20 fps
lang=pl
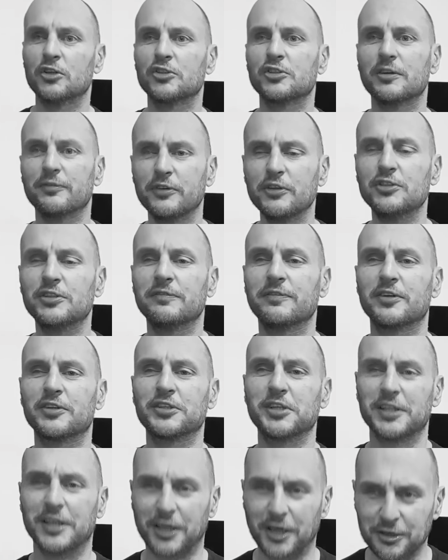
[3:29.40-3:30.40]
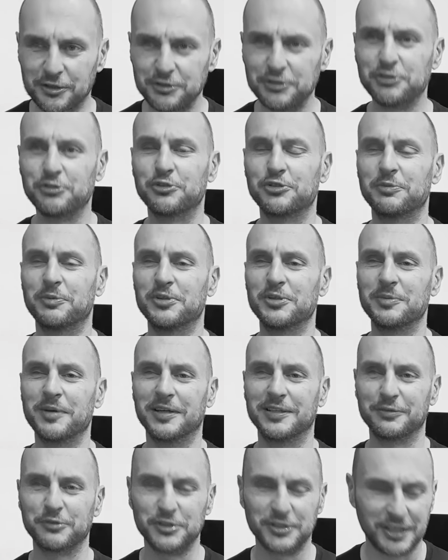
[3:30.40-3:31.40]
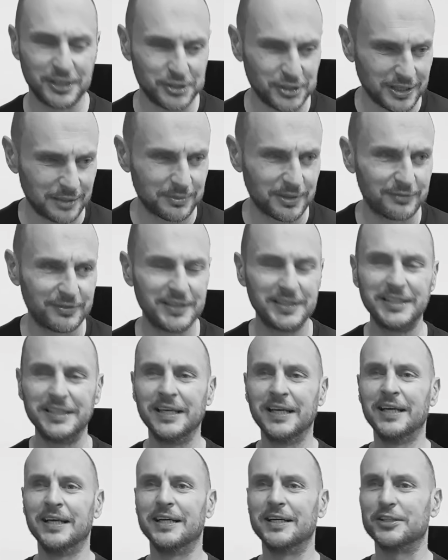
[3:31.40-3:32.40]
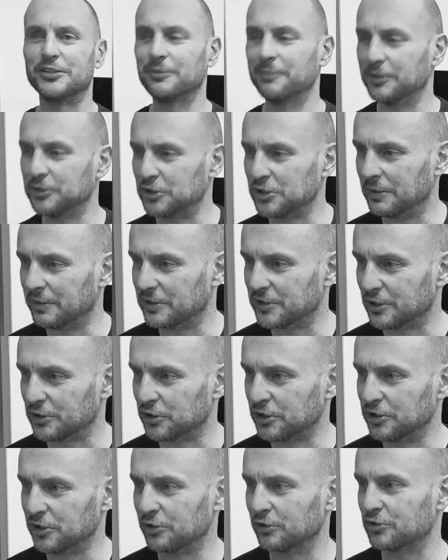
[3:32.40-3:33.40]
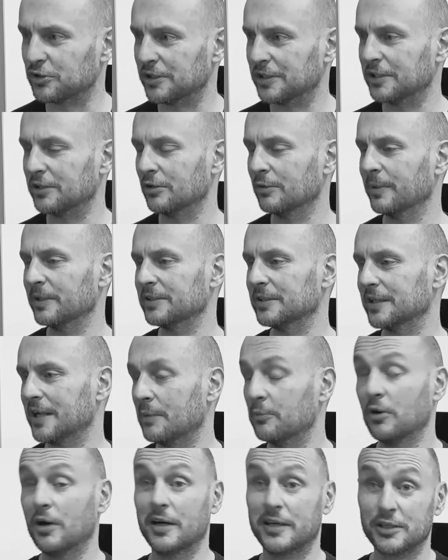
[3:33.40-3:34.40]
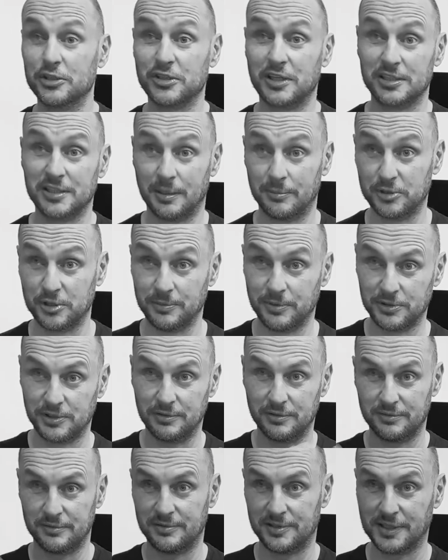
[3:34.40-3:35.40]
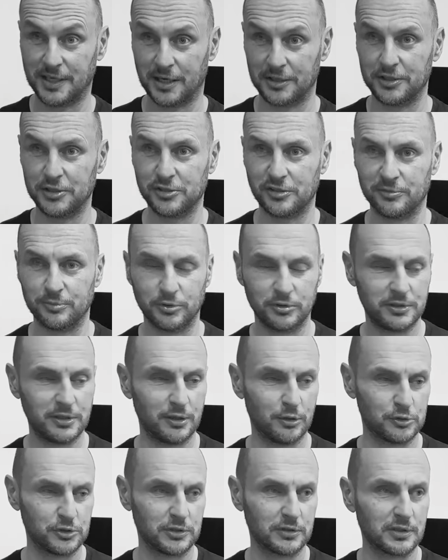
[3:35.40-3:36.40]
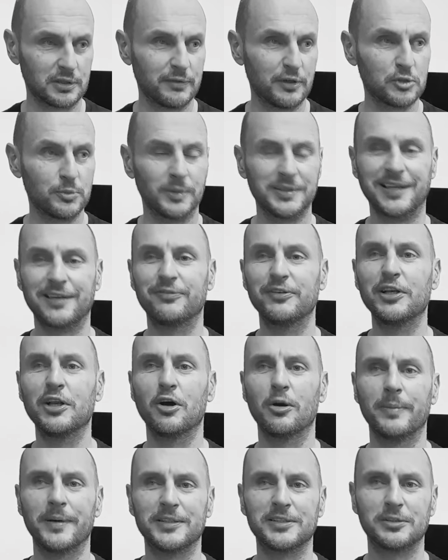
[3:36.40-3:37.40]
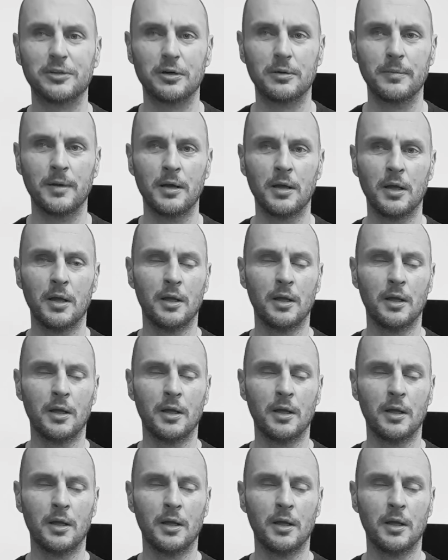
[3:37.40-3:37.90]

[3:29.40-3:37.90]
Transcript: że wyjdzie wersja na kardidżu, że będzie miała te wszystkie 7 leveli, że będzie działać na 64 KB RAMu, a reszta nam się będzie z kardidża w multiloadzie dogrywać, bo na chwilę obecną